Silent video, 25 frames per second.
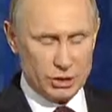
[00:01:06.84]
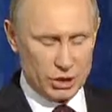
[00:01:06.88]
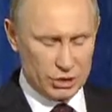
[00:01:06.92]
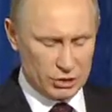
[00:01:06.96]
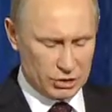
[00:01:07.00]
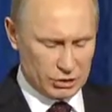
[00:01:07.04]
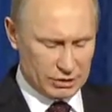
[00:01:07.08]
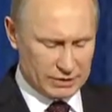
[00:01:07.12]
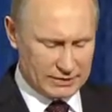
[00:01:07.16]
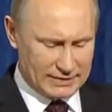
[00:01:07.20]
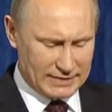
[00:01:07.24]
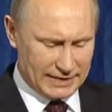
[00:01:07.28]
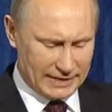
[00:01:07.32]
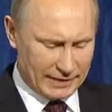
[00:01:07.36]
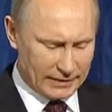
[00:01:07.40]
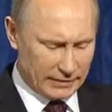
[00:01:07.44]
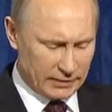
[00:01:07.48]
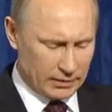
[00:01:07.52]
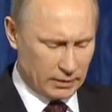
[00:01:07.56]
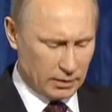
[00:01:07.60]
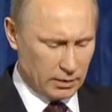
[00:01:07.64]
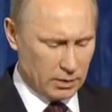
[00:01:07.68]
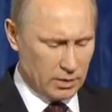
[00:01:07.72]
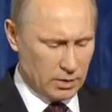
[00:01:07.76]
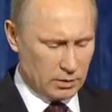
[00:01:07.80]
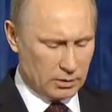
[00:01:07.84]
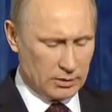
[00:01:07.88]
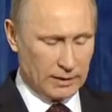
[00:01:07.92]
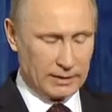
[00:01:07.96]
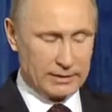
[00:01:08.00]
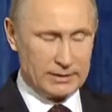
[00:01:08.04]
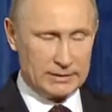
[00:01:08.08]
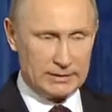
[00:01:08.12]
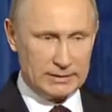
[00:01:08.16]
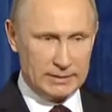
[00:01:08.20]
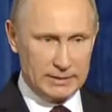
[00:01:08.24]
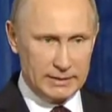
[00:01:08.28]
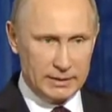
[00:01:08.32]
нашей страны как
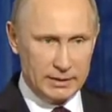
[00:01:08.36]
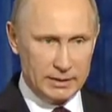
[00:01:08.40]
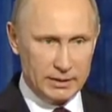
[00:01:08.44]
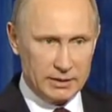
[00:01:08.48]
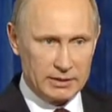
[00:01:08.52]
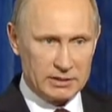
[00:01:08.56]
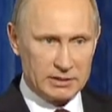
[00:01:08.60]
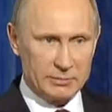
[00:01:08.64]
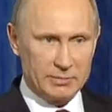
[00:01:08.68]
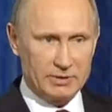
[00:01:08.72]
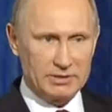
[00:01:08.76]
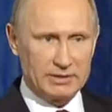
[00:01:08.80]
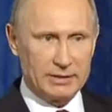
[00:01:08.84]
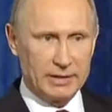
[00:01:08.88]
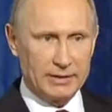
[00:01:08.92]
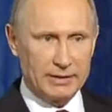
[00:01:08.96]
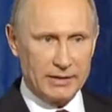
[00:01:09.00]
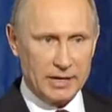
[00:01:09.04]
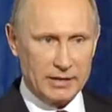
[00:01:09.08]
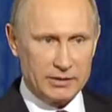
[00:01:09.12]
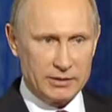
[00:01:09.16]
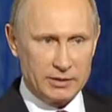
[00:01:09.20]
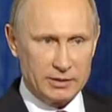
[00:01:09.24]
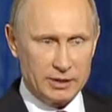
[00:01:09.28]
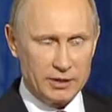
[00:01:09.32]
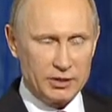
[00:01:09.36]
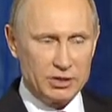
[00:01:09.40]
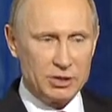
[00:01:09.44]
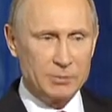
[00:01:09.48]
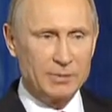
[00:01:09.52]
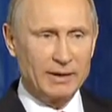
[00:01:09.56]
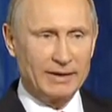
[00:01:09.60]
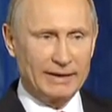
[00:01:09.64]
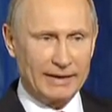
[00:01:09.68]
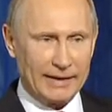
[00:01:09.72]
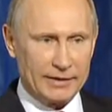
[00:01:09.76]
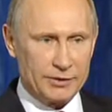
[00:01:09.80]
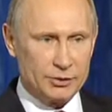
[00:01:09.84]
сильной, самостоятельной,
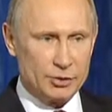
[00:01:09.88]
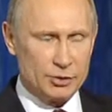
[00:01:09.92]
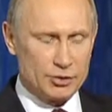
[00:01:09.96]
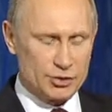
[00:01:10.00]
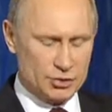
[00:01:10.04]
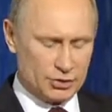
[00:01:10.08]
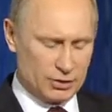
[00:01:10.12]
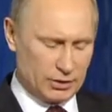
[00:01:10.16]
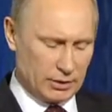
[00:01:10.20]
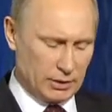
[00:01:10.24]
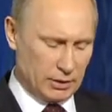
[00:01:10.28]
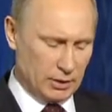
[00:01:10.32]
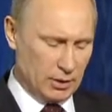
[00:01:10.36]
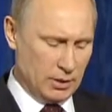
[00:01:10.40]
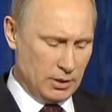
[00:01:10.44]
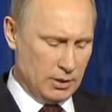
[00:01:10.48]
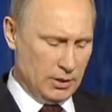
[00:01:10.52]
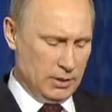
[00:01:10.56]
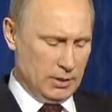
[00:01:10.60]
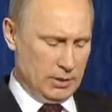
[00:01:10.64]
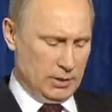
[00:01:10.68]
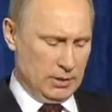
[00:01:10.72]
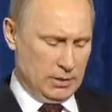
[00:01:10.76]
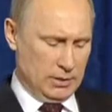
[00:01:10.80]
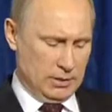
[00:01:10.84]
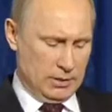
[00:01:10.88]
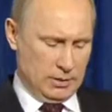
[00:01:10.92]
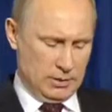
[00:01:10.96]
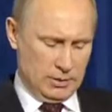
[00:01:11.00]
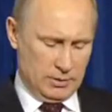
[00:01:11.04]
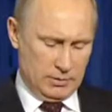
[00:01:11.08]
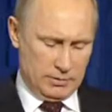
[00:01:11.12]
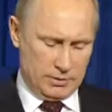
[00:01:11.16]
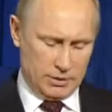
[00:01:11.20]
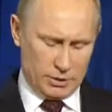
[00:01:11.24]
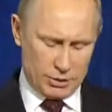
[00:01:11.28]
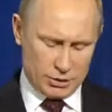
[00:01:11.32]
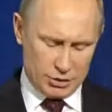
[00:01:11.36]
демократической
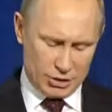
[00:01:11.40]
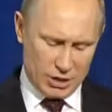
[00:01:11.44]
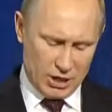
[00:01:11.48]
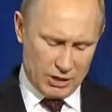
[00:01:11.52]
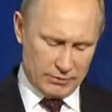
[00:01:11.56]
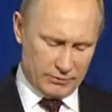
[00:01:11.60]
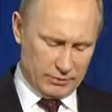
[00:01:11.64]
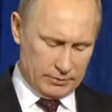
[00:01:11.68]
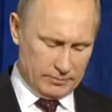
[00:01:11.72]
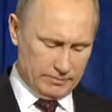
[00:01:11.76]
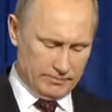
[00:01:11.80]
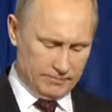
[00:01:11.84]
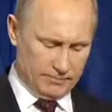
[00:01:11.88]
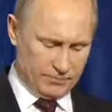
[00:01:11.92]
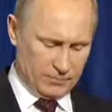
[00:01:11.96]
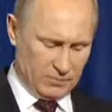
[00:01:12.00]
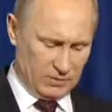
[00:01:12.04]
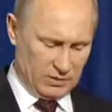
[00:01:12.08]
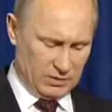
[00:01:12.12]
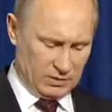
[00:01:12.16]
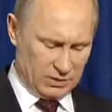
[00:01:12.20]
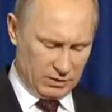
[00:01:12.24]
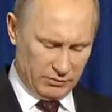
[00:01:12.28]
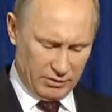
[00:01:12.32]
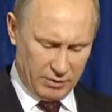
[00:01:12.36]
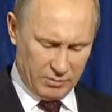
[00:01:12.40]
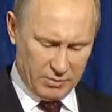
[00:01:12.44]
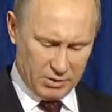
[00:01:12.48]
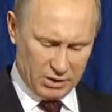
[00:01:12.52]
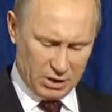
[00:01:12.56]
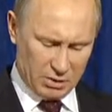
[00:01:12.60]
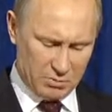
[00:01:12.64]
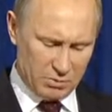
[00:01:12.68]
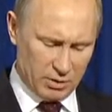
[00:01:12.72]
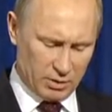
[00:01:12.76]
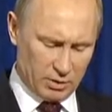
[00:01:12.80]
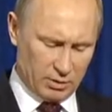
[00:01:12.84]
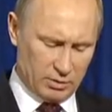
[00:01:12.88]
державы.
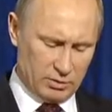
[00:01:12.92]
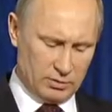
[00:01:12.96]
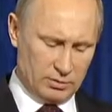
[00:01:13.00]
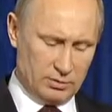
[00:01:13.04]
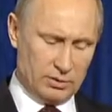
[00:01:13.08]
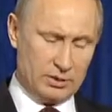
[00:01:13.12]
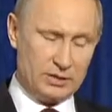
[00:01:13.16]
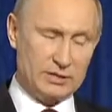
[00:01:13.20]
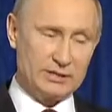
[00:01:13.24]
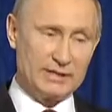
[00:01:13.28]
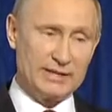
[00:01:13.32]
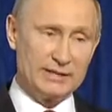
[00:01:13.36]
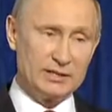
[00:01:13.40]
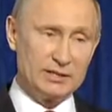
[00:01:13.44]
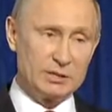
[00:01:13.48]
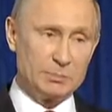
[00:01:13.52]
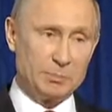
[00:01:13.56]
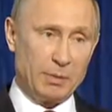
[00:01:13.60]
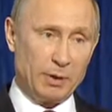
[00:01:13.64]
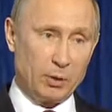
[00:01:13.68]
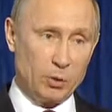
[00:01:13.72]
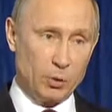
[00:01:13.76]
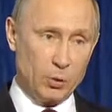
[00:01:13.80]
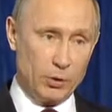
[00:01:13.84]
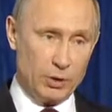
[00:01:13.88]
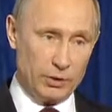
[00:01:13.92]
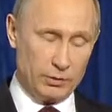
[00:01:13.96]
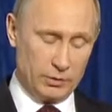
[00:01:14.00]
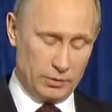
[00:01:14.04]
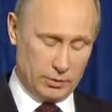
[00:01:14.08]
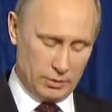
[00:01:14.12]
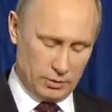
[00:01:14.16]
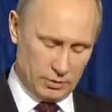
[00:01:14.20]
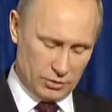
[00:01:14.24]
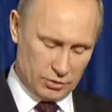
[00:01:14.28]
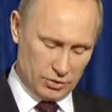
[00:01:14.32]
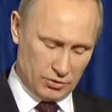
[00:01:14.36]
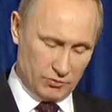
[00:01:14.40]
Современный мир не стал
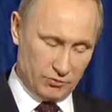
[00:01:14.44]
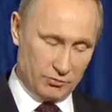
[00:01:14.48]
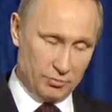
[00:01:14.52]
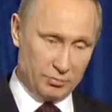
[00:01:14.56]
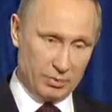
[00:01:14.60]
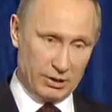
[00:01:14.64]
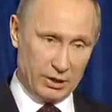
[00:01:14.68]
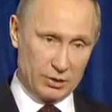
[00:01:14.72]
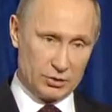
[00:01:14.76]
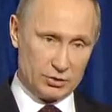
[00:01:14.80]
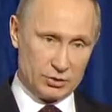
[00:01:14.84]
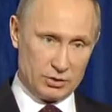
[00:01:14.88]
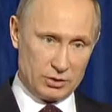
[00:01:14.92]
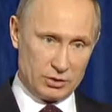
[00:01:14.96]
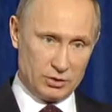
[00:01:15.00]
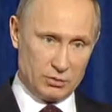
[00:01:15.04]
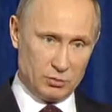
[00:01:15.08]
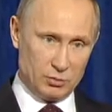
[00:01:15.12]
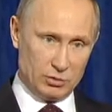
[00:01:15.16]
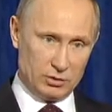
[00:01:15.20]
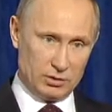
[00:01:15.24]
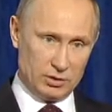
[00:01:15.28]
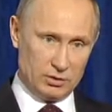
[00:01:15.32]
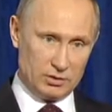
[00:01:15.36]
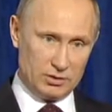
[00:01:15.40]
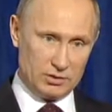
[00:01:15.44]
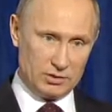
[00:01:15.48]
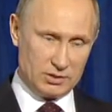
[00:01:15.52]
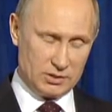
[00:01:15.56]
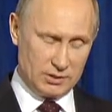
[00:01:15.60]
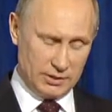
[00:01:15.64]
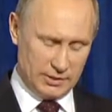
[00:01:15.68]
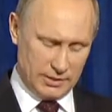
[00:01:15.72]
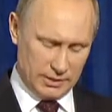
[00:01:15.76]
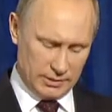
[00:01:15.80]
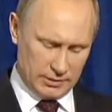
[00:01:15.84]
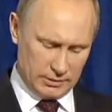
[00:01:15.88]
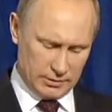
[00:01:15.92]
спокойнее, чем в прежние годы и
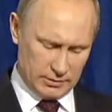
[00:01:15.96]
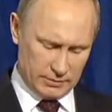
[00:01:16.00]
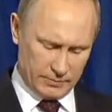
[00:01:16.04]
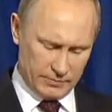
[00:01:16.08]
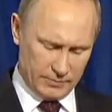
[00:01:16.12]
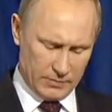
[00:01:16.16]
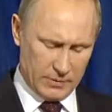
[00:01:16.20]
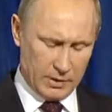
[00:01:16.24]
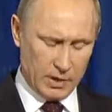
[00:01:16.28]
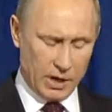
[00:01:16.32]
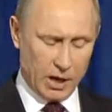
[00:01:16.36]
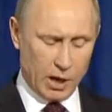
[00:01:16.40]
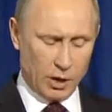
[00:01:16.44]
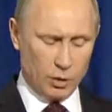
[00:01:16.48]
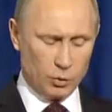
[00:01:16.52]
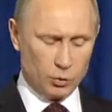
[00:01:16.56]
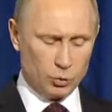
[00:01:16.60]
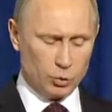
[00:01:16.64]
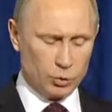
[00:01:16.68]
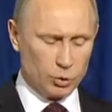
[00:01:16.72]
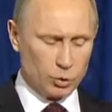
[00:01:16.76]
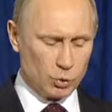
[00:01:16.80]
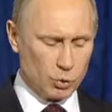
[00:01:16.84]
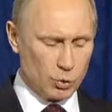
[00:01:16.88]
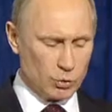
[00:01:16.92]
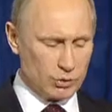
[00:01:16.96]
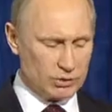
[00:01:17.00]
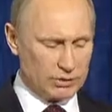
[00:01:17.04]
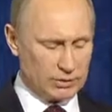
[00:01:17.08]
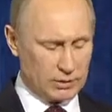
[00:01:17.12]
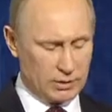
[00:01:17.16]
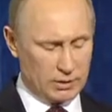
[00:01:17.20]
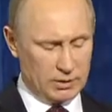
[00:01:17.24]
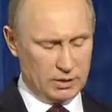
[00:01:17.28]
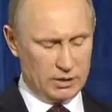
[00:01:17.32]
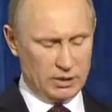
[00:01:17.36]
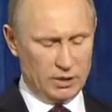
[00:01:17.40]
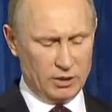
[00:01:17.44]
десятилетия, а
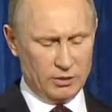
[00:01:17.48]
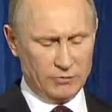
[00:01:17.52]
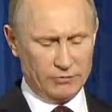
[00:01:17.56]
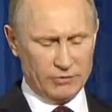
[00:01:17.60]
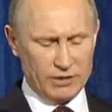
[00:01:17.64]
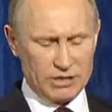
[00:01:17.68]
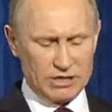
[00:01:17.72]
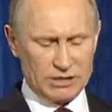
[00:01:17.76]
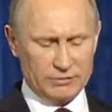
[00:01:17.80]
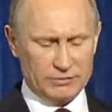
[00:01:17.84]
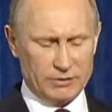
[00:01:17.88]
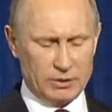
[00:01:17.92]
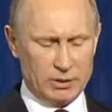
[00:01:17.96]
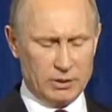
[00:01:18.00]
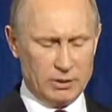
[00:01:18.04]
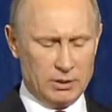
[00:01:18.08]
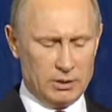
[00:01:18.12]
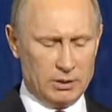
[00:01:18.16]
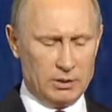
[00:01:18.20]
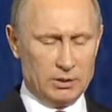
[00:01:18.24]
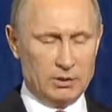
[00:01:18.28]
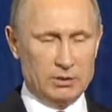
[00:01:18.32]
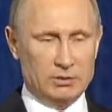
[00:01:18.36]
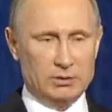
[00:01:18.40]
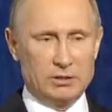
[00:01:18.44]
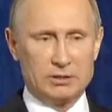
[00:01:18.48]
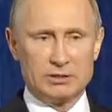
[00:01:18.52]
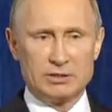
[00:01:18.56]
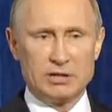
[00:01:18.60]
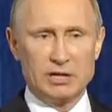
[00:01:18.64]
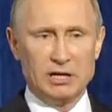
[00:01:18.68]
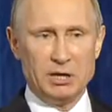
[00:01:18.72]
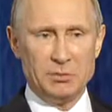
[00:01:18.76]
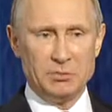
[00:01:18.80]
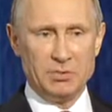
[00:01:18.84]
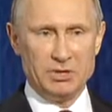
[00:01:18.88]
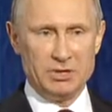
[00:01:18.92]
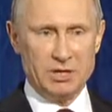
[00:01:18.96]
угрозы и вызовы не
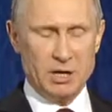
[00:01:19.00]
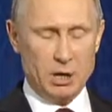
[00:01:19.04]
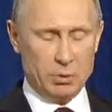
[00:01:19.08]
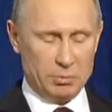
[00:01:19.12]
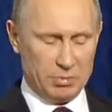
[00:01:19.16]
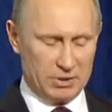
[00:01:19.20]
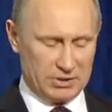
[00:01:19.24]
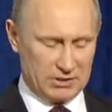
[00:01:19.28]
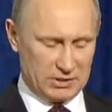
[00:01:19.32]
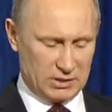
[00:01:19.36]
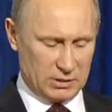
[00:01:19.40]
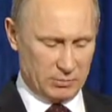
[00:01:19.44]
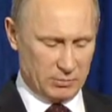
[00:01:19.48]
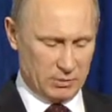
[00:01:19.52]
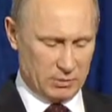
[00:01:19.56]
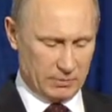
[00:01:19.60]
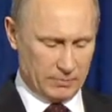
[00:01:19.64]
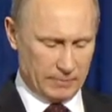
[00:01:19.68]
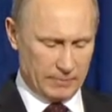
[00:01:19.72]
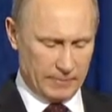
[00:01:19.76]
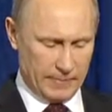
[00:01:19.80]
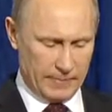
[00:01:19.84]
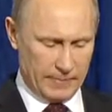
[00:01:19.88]
стали менее опасными.